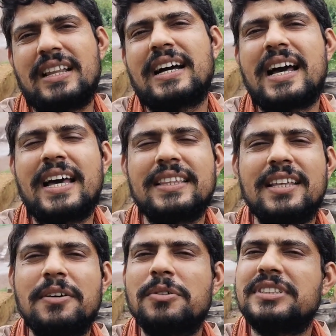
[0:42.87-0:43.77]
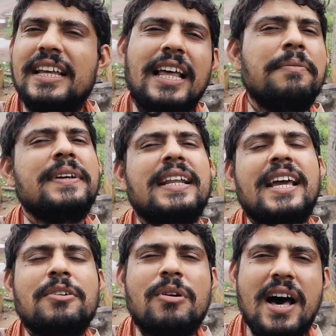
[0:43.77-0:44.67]
लगाए थे वो सेल भी
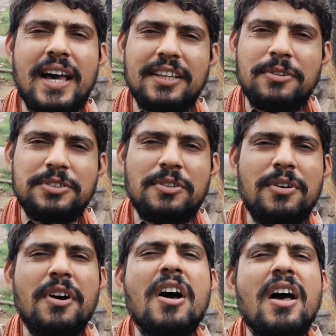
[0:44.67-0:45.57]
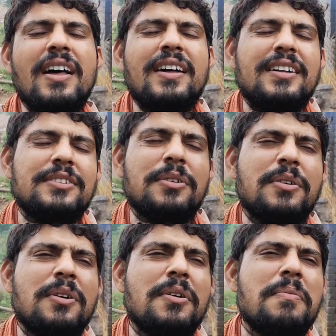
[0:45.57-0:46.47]
नहीं हुआ है दोस्तों
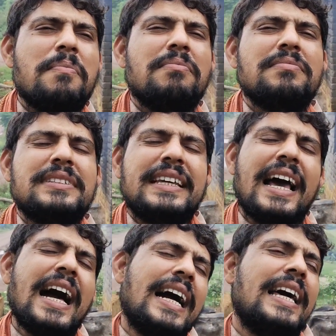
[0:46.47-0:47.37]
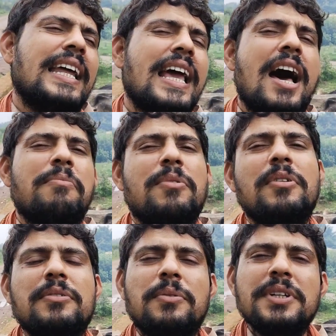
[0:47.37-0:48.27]
तो क्या करें हम
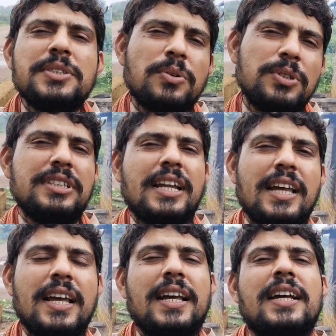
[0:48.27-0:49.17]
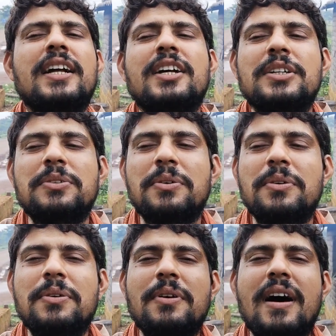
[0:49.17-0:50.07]
लोग वही सोच रहे हैं
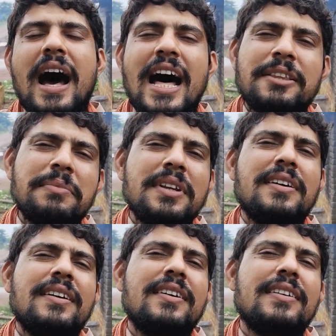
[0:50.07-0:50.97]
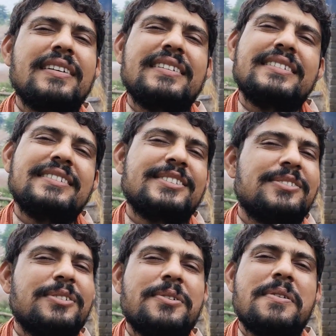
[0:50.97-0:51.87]
तो आदमी लोग
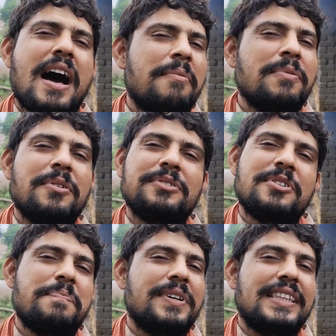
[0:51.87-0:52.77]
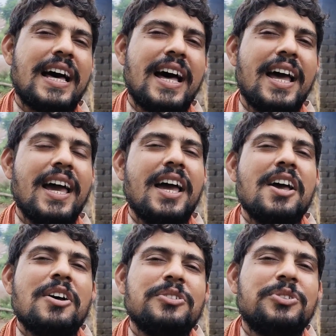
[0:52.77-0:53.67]
तो आप लोग तो पता है
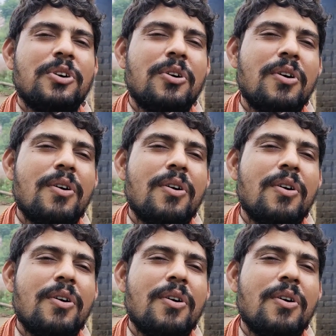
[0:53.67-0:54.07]
जो